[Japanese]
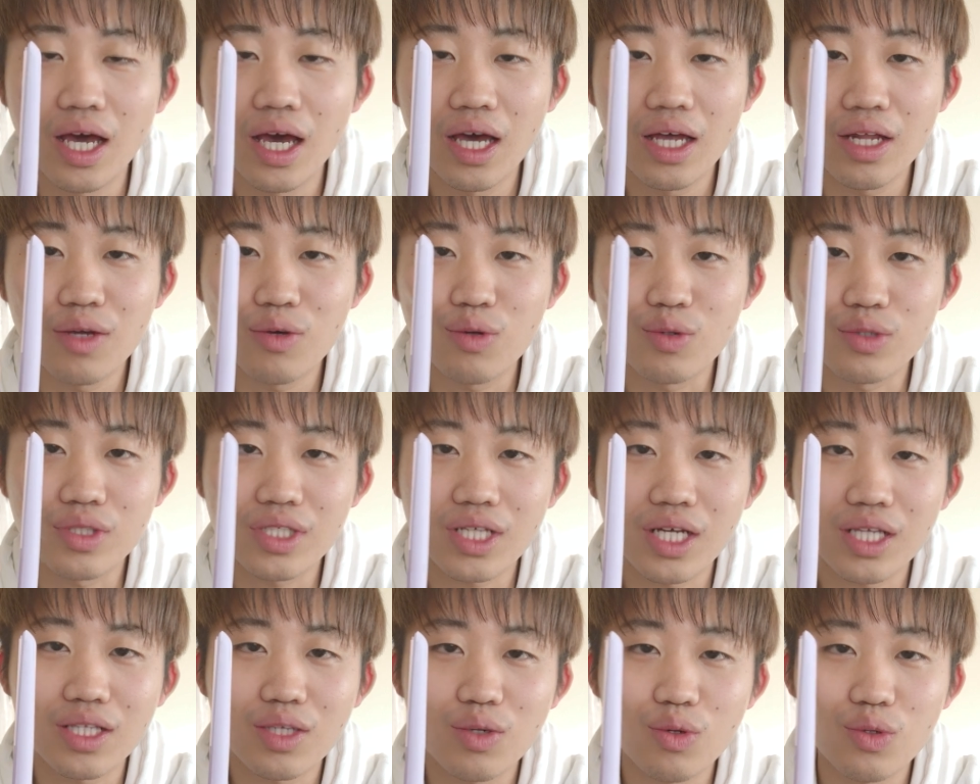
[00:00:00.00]
ヘアアイロンを
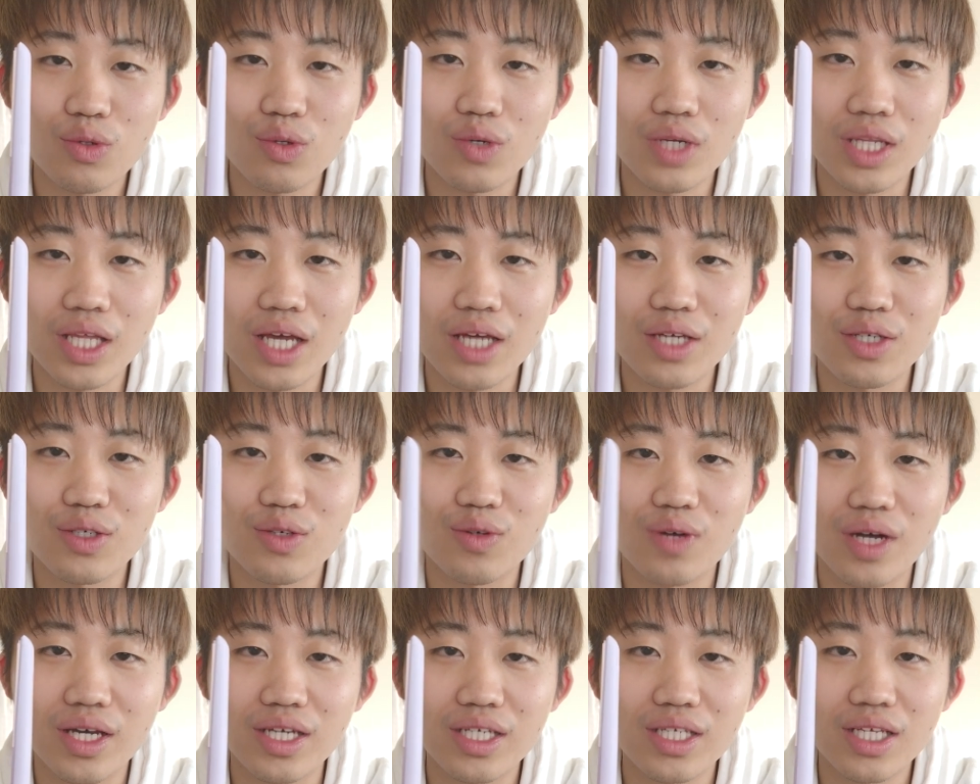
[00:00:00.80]
使ったことがない
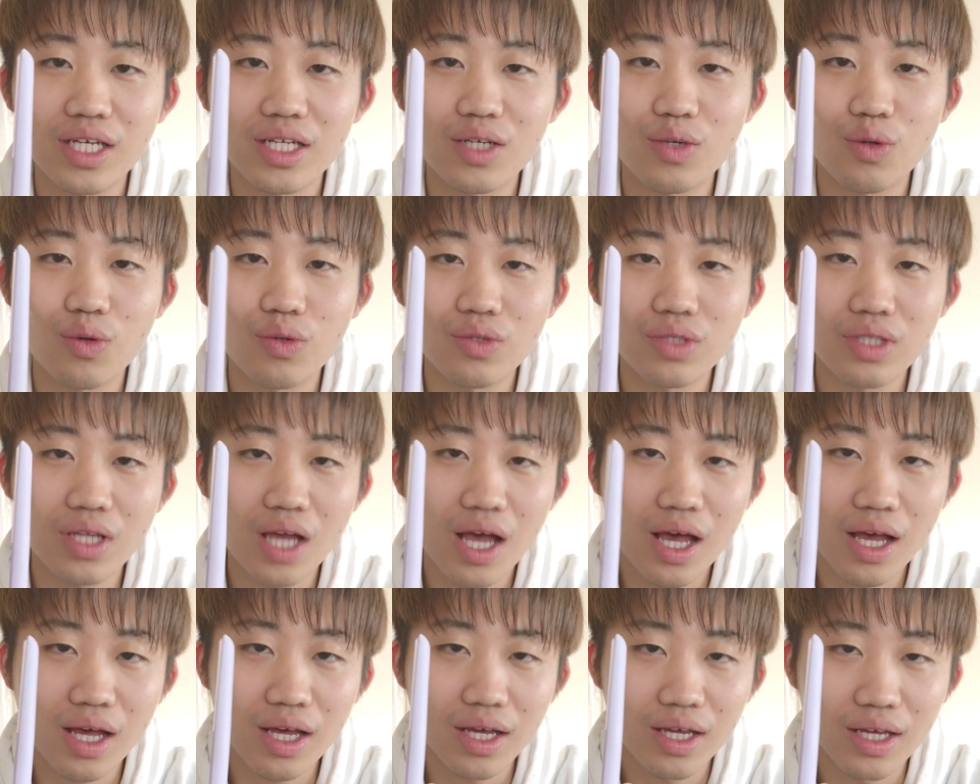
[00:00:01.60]
人がいきなりこん
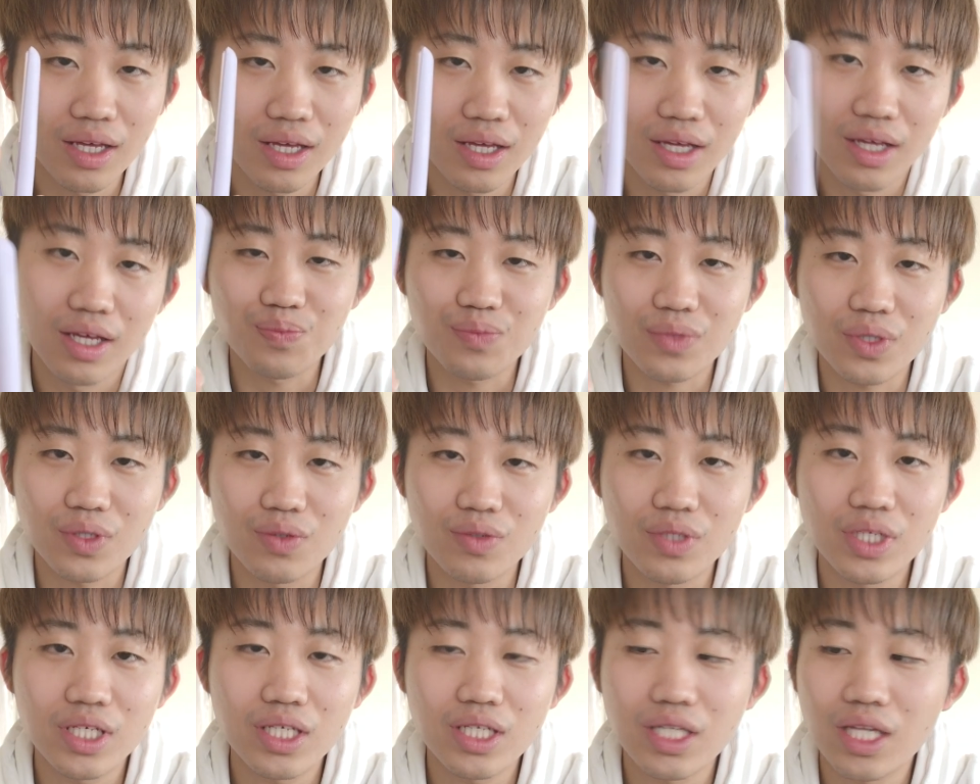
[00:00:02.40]
な
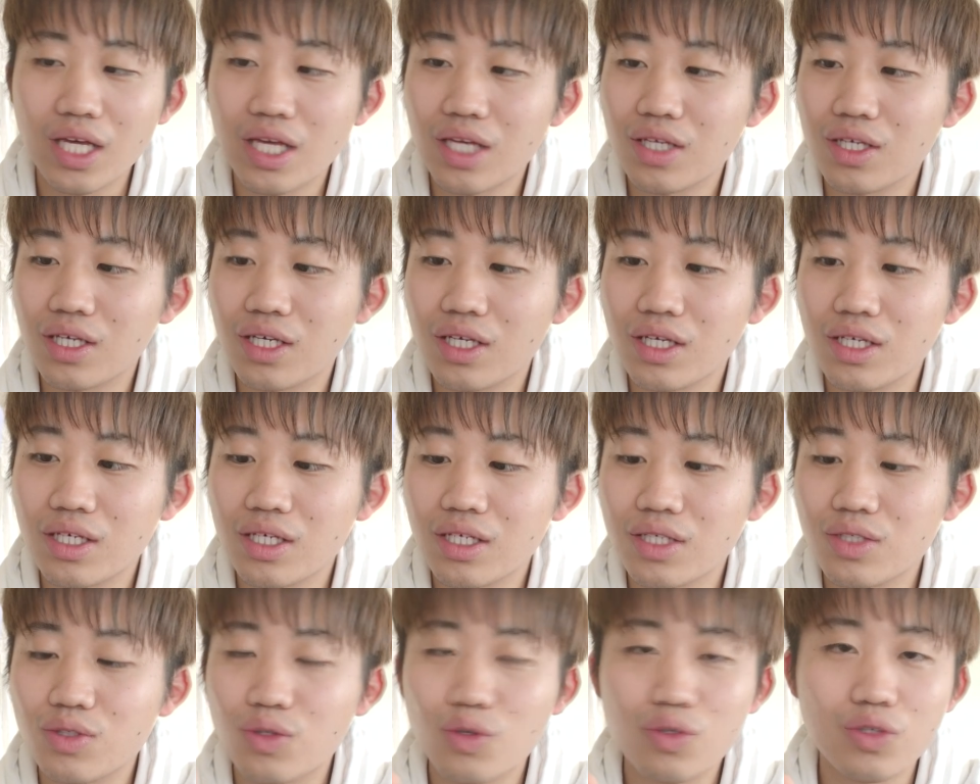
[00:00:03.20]
売り切れ
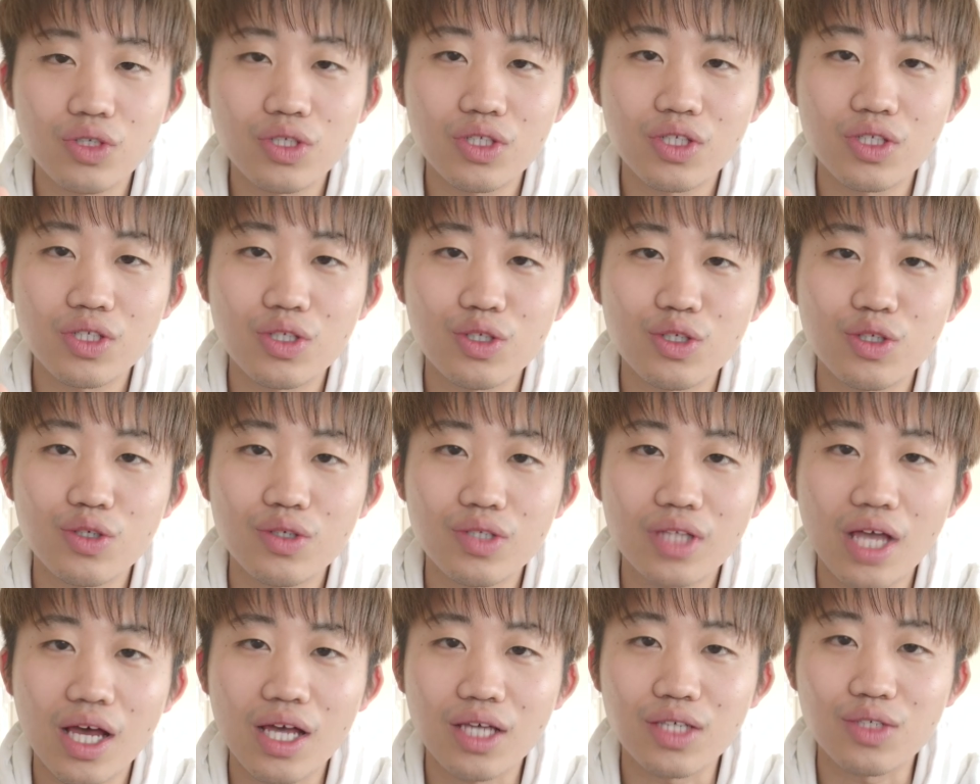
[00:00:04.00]
で続出する
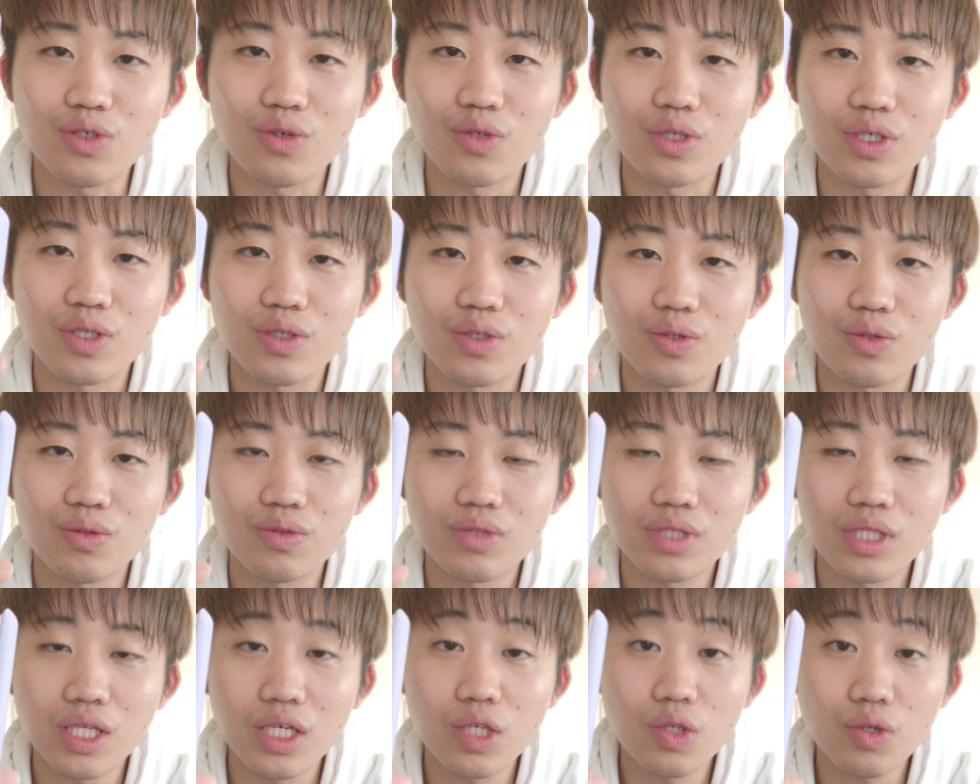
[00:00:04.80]
ような商品を
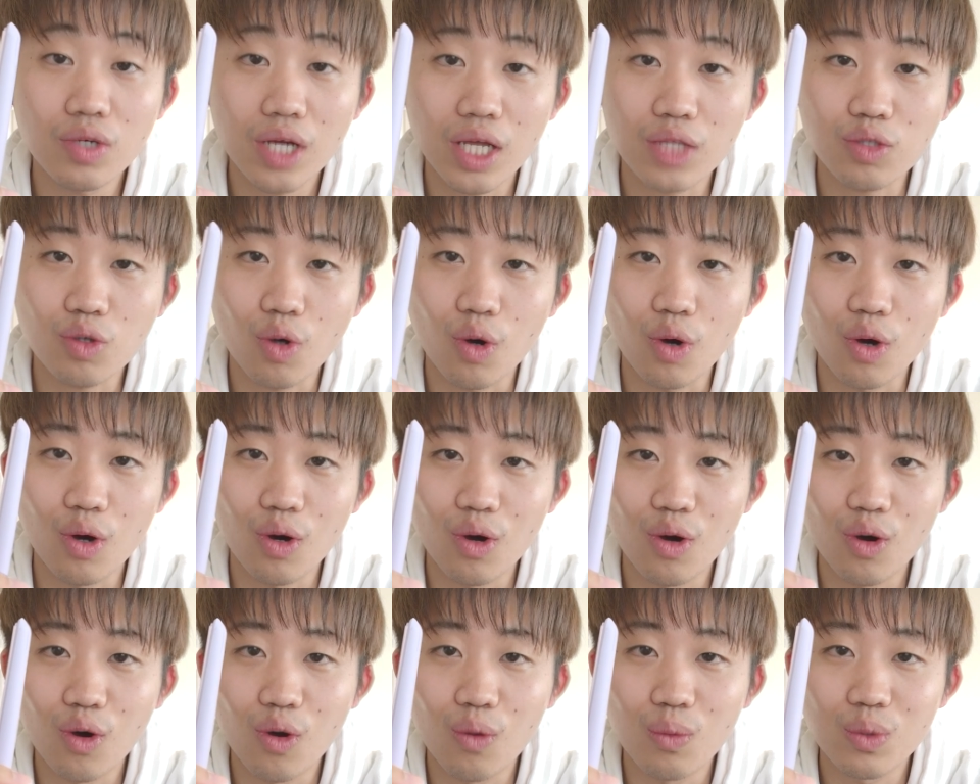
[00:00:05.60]
売っていいのかと
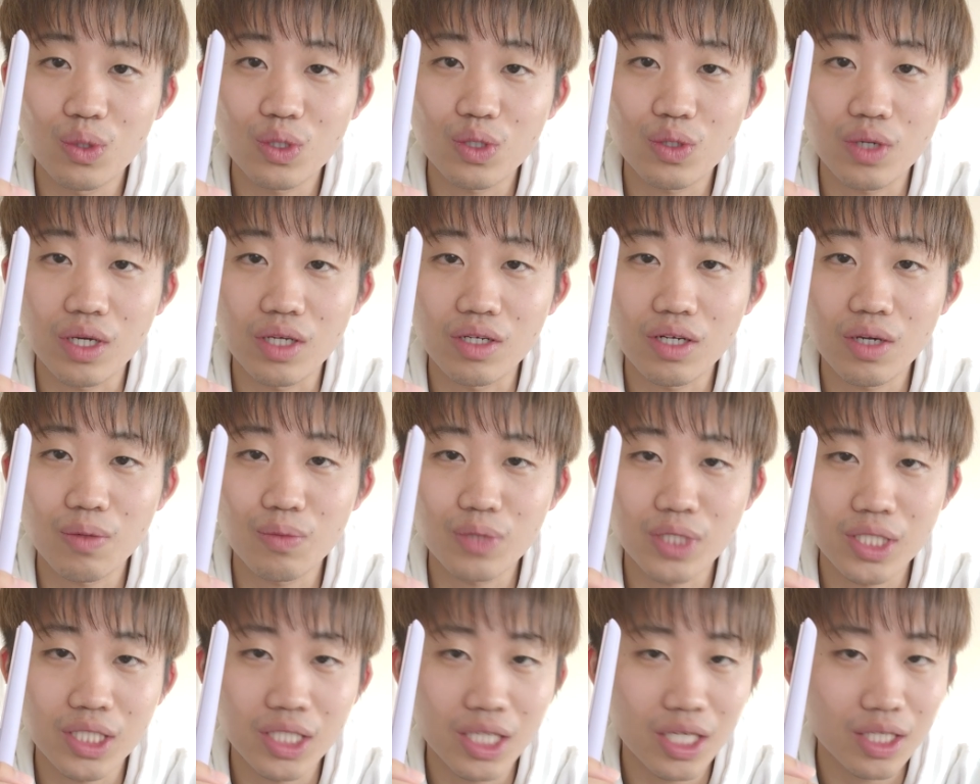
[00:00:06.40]
思う人がいるか
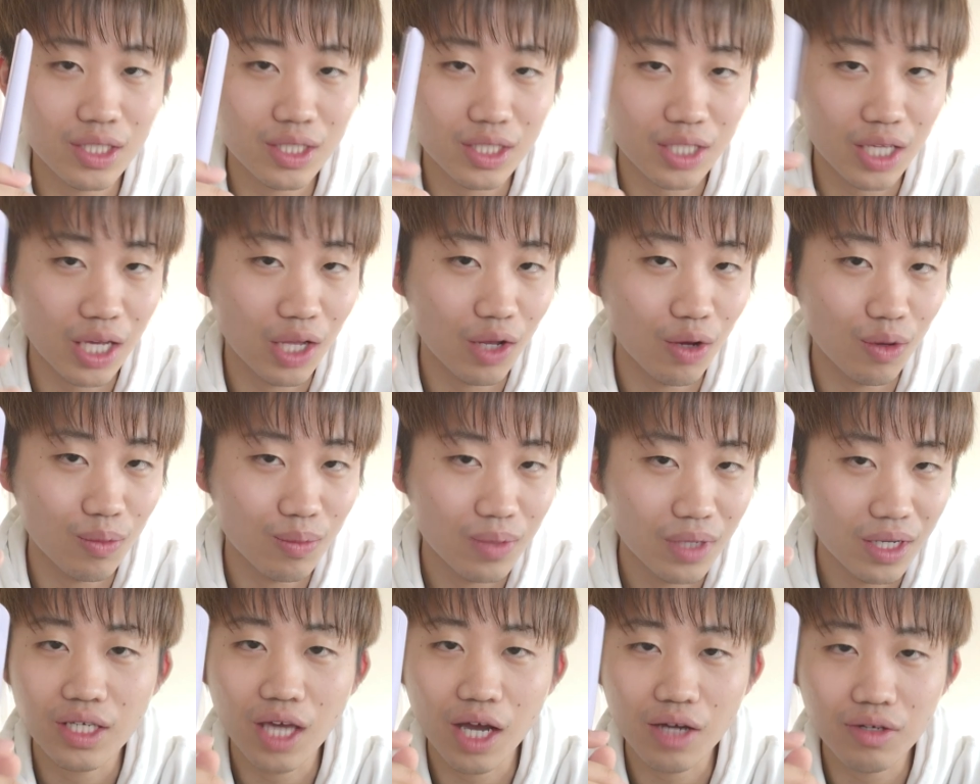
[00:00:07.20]
もしれないですけど
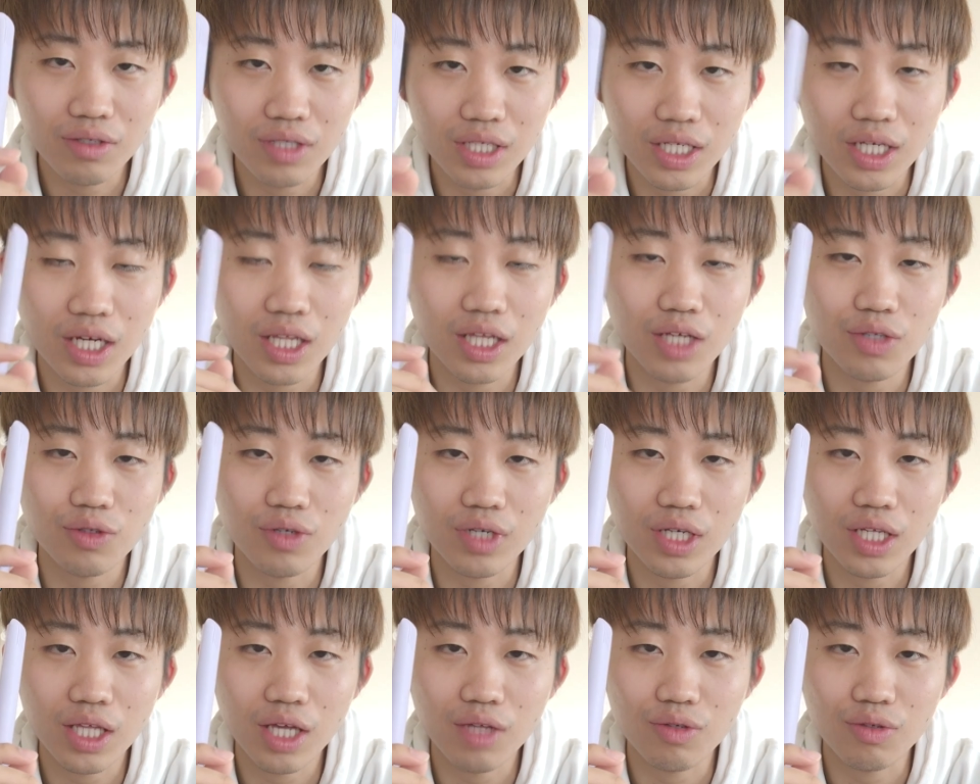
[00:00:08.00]
100にいかないと
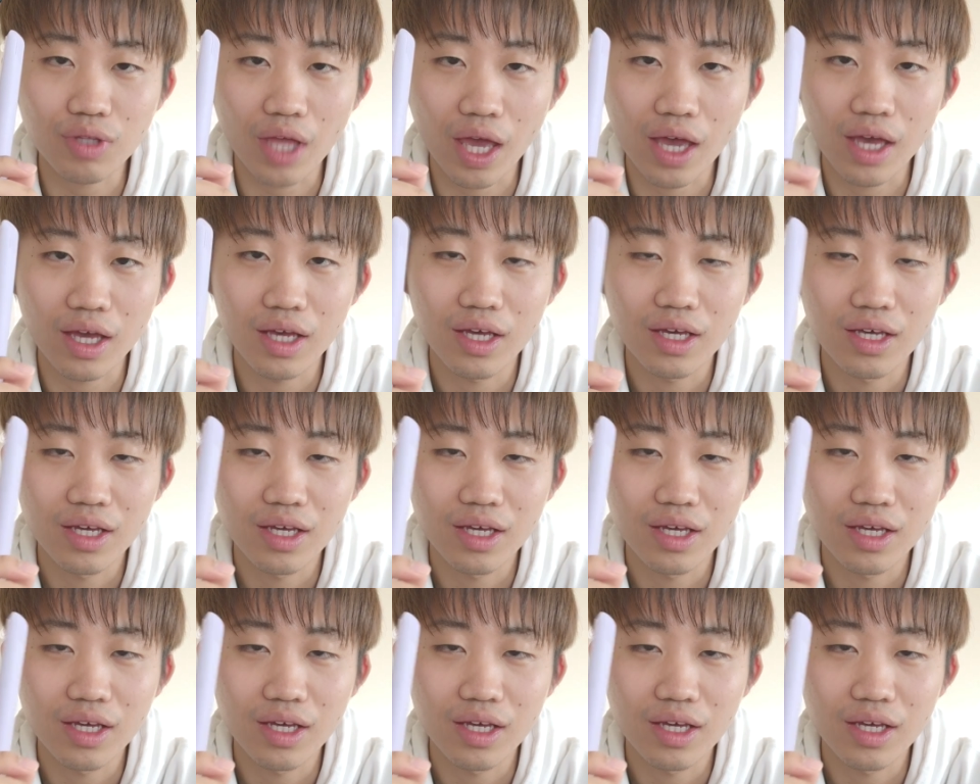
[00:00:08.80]
いけないので